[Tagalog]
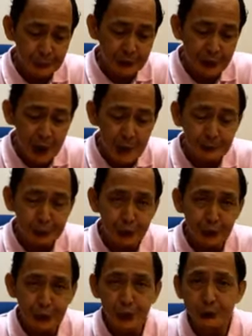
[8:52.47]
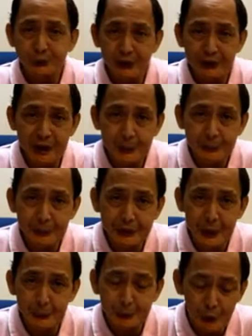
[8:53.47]
come to recovery and
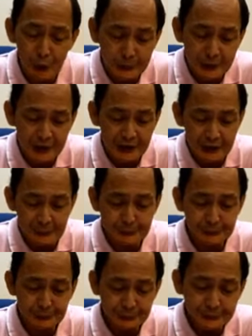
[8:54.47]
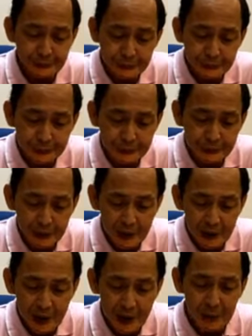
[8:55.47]
become normal again.
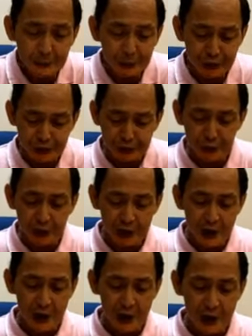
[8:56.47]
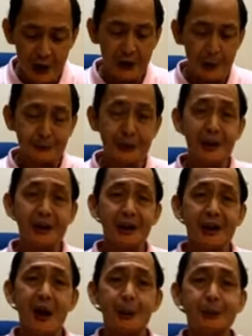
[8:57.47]
Alam po ninyo, kaya napili
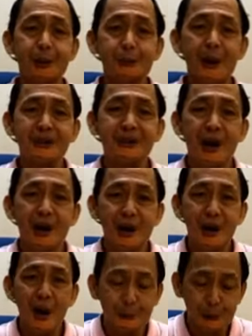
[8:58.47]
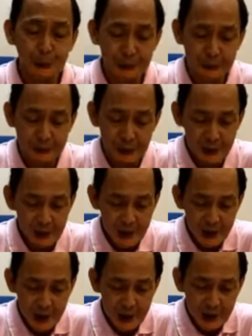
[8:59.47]
rin namin paksa ngayong hapon
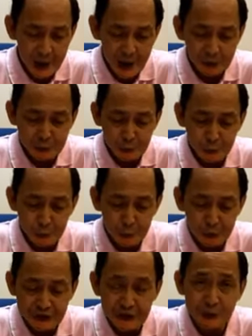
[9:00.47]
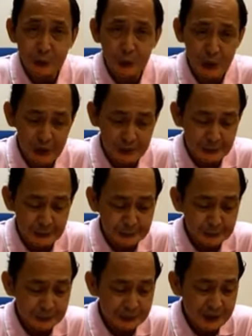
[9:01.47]
ang tungkol sa sugat
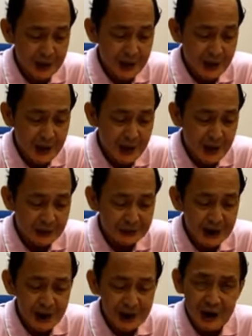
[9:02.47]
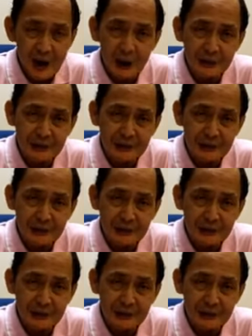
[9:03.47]
dahil ang